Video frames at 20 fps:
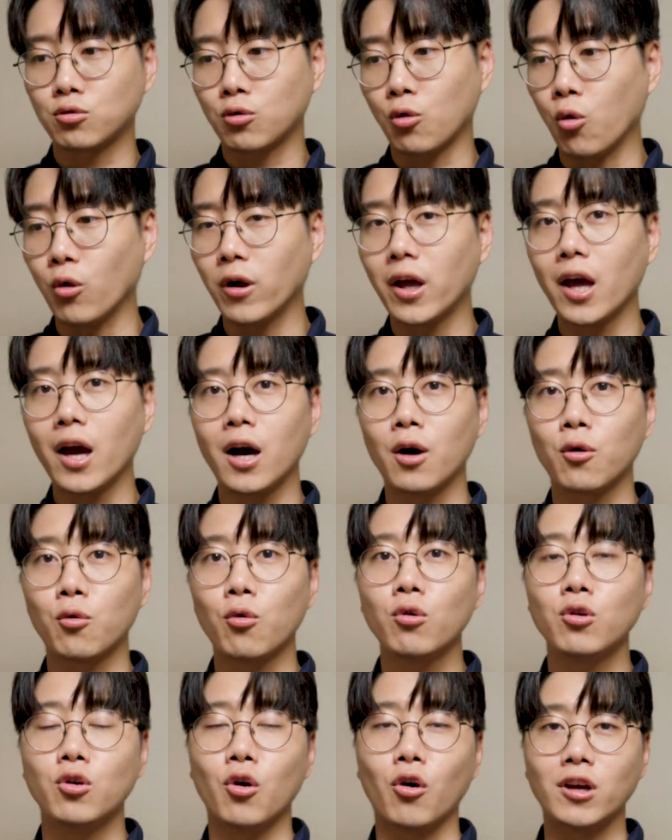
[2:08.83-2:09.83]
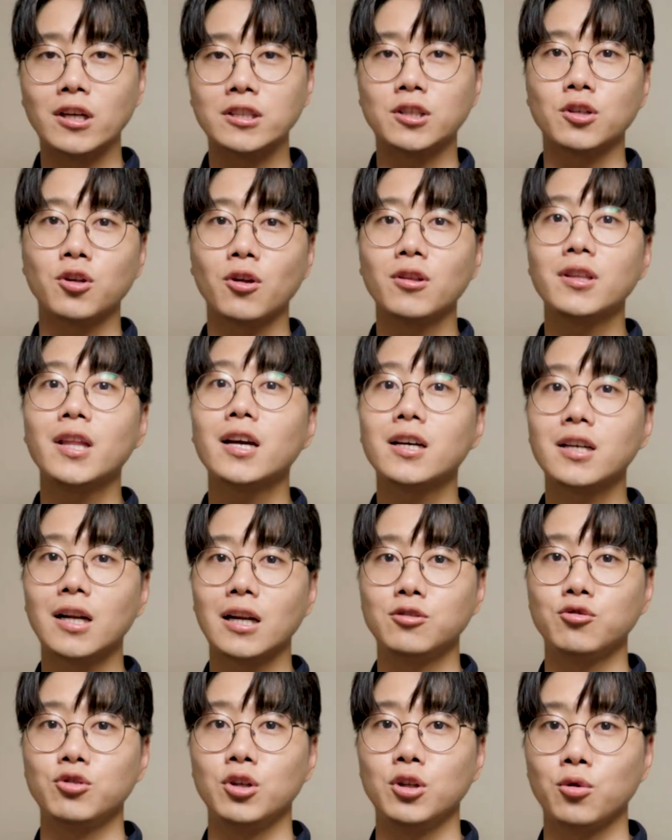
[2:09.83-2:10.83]
공개하고 여기에서 선택을
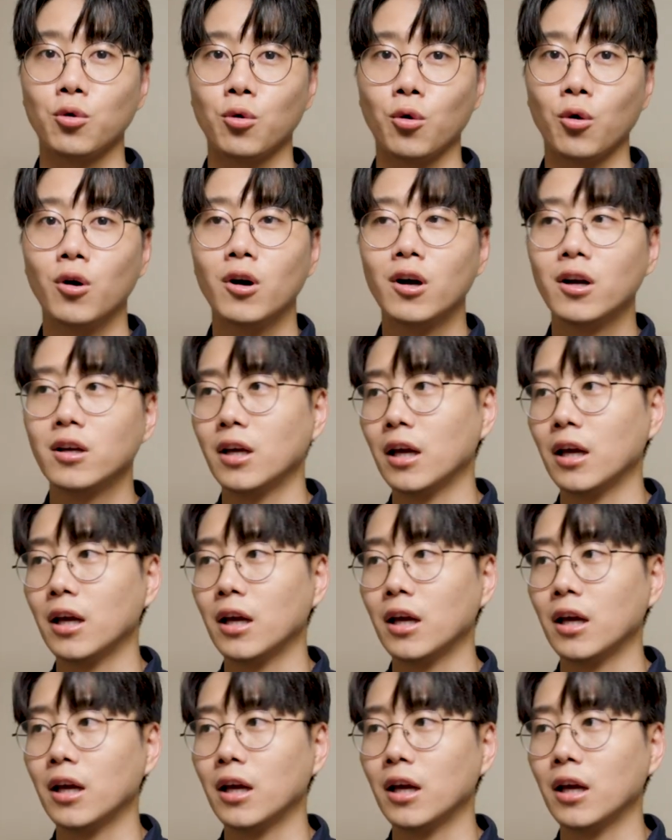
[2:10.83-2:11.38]
할 수 있도록,